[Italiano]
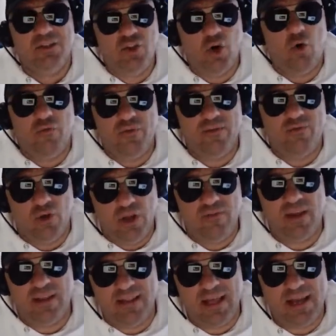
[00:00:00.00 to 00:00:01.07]
dove
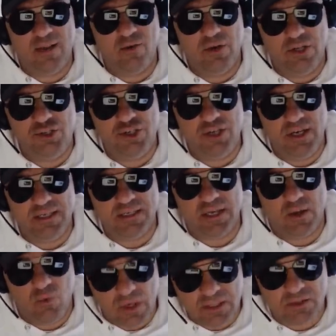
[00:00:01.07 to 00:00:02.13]
volevi andare con il
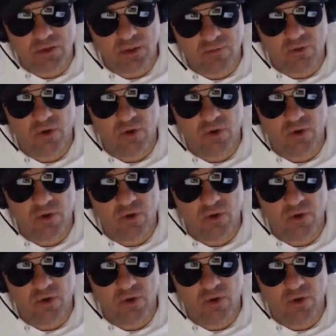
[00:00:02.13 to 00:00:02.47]
cinese? Questo